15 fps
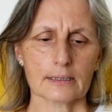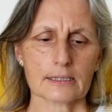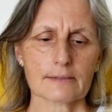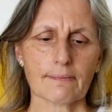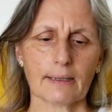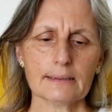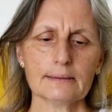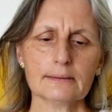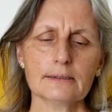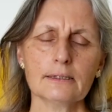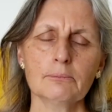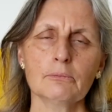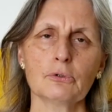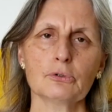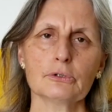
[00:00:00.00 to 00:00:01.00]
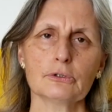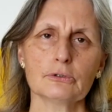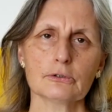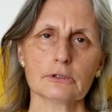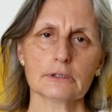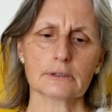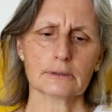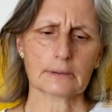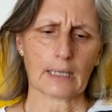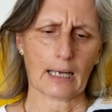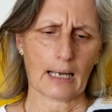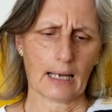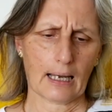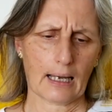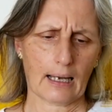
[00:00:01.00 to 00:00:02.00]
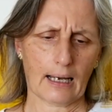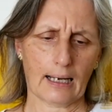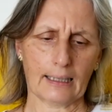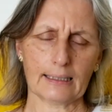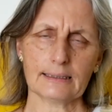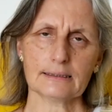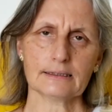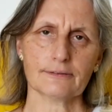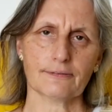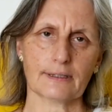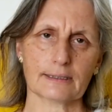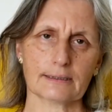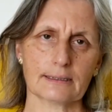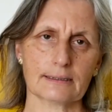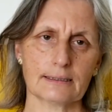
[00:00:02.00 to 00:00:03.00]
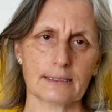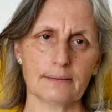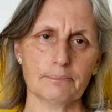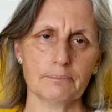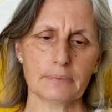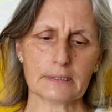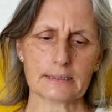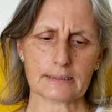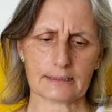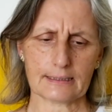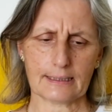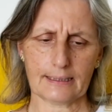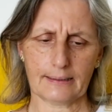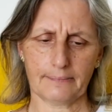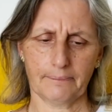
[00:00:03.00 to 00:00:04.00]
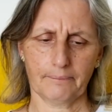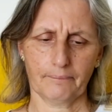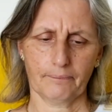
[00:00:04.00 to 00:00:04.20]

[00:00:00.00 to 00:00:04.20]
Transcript: 2. Timotheus 1, Verse 7 bis 10